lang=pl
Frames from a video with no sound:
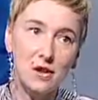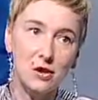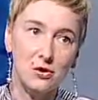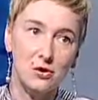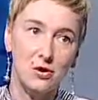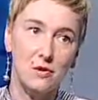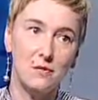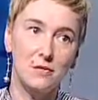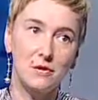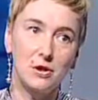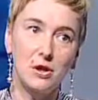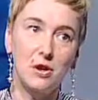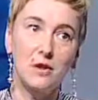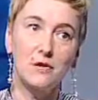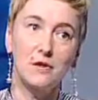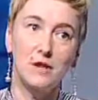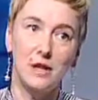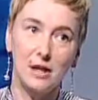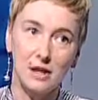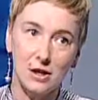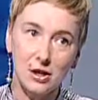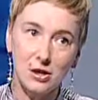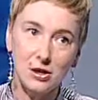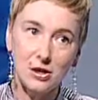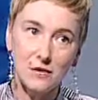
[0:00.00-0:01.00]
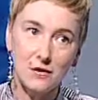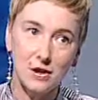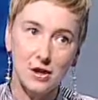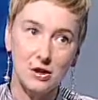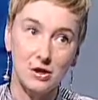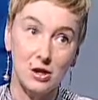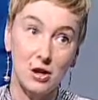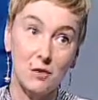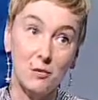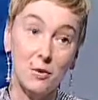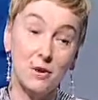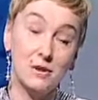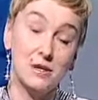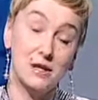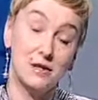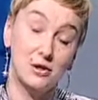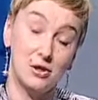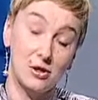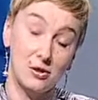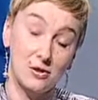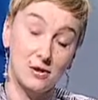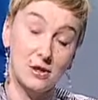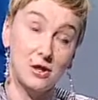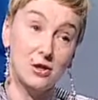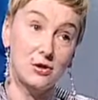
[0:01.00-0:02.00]
większą widownię, jeszcze większe emocje,
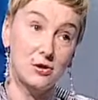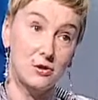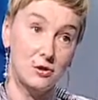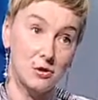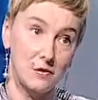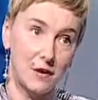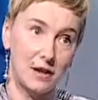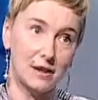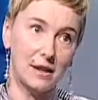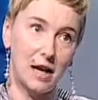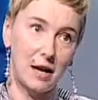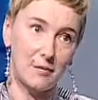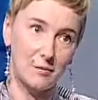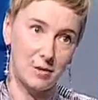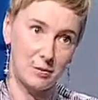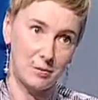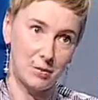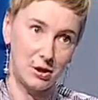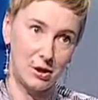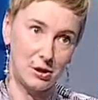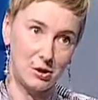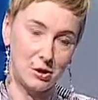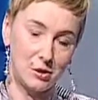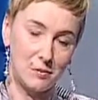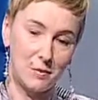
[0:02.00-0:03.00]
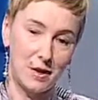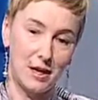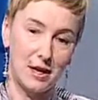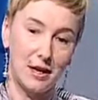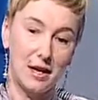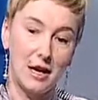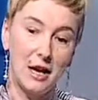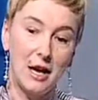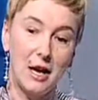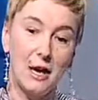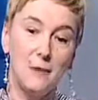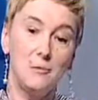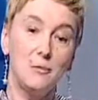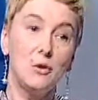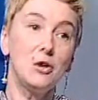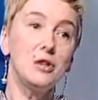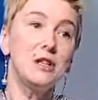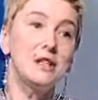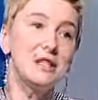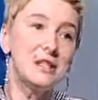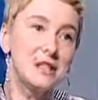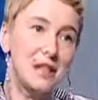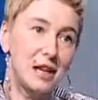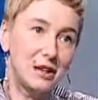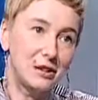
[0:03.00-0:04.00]
czego zresztą świadkami byliśmy. No
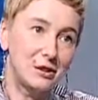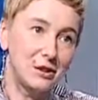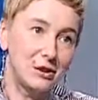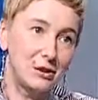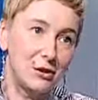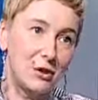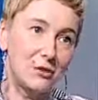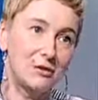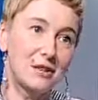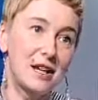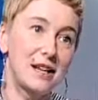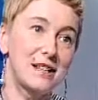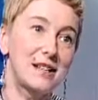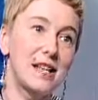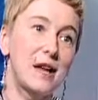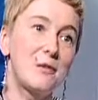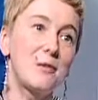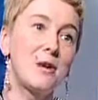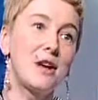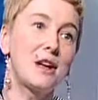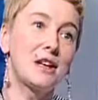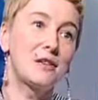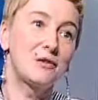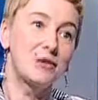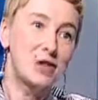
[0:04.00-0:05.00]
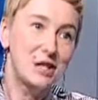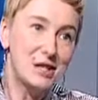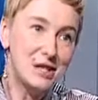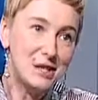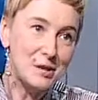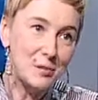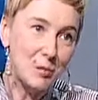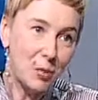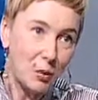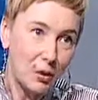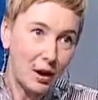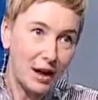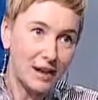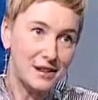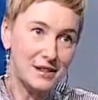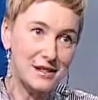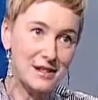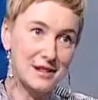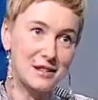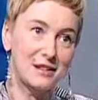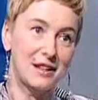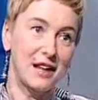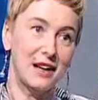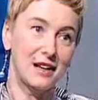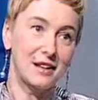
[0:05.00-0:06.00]
niestety, no, tak samo jak wszyscy
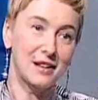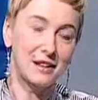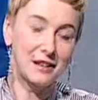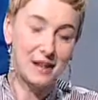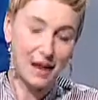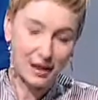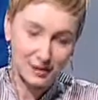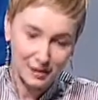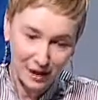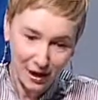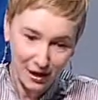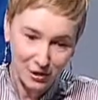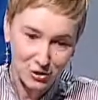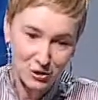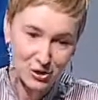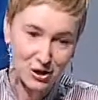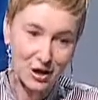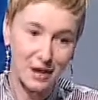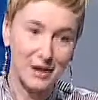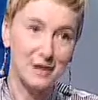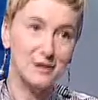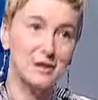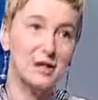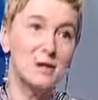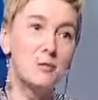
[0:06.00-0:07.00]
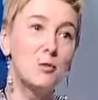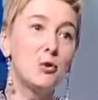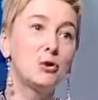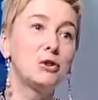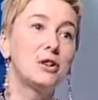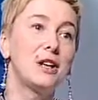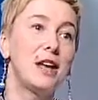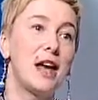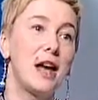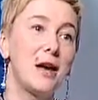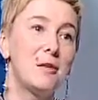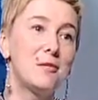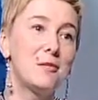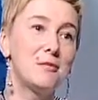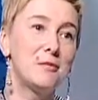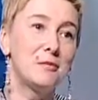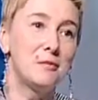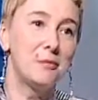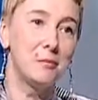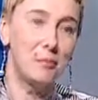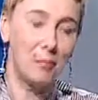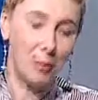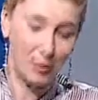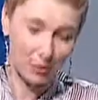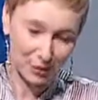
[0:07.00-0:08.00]
Polacy, tak ja także
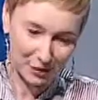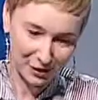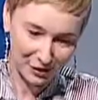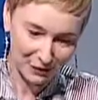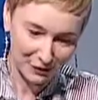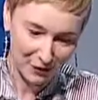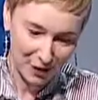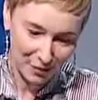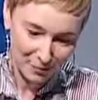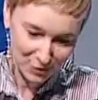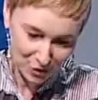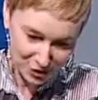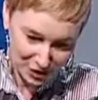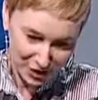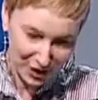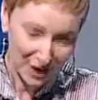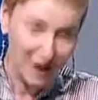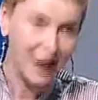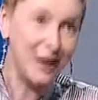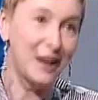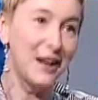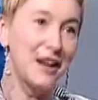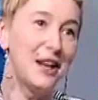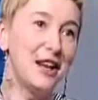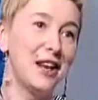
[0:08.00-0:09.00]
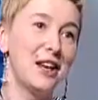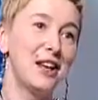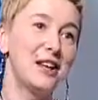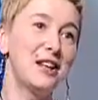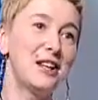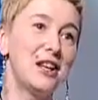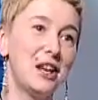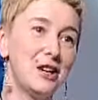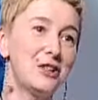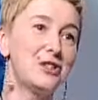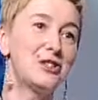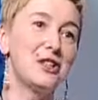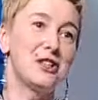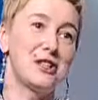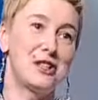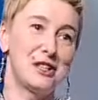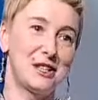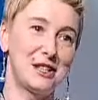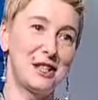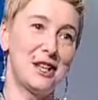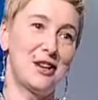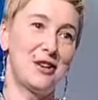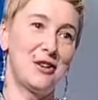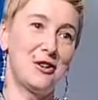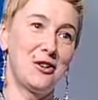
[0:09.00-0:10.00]
smutkiem pokrywam się i jeszcze się
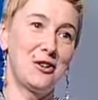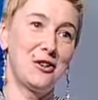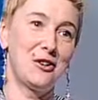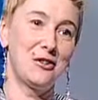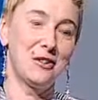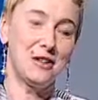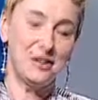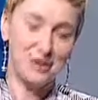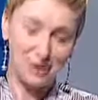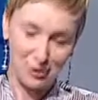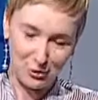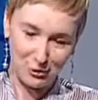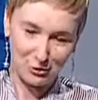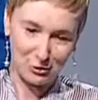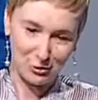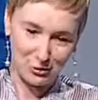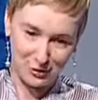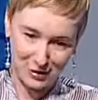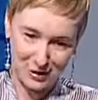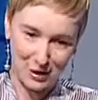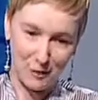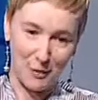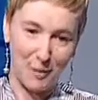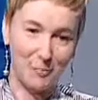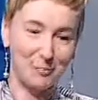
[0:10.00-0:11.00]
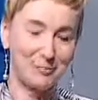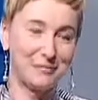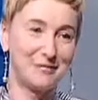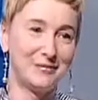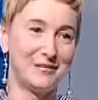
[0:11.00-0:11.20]
z tego nie otrząsnęłam.